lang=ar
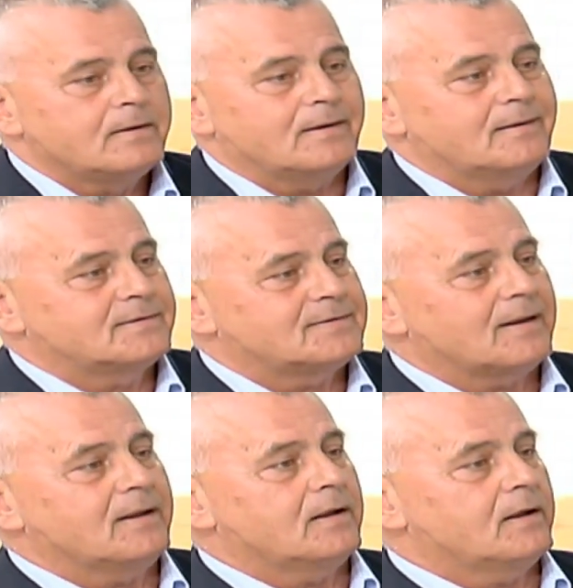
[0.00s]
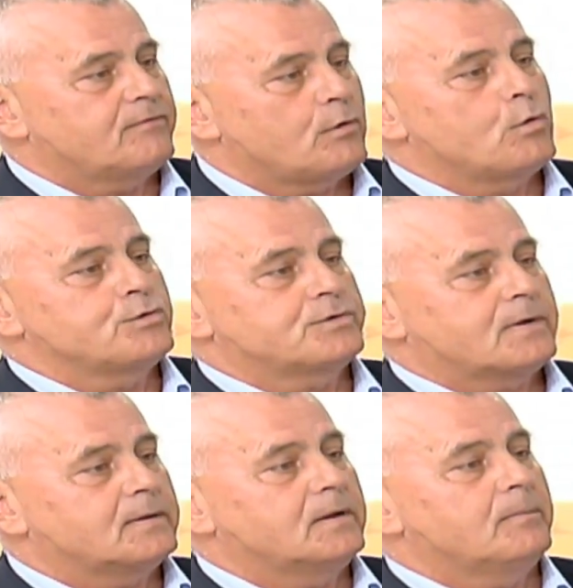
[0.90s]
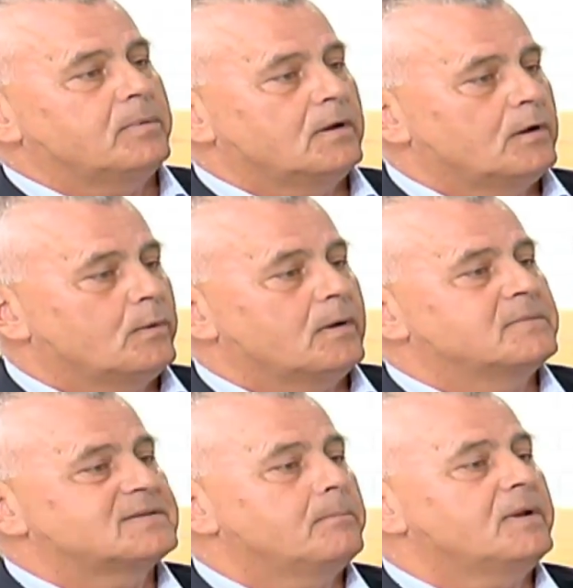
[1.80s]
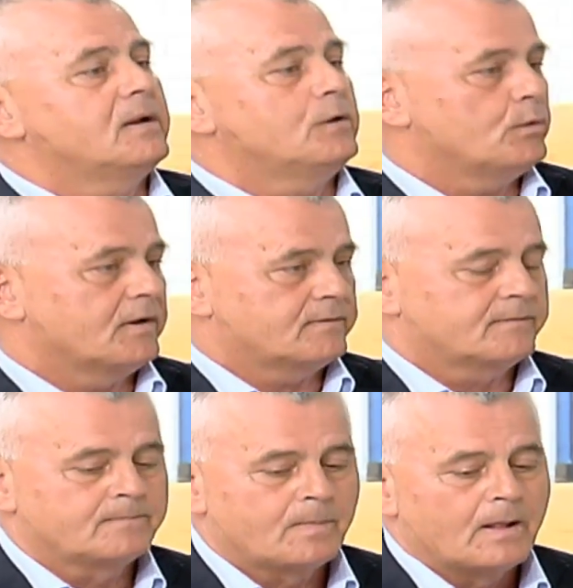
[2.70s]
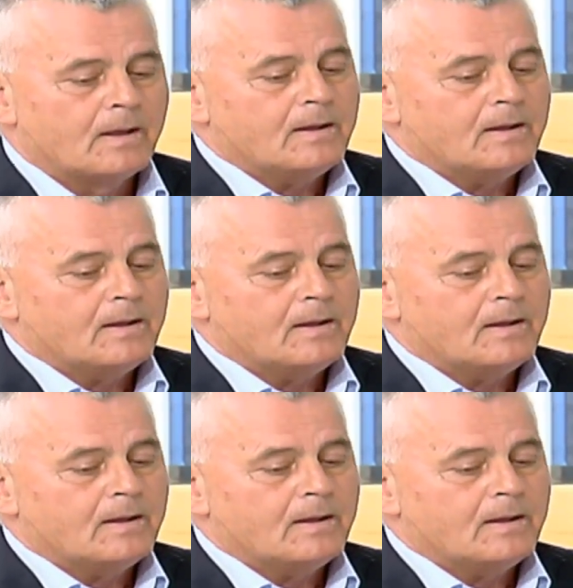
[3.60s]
يعني سريه فوج كتيبه لواء مسميين يونيت نعم.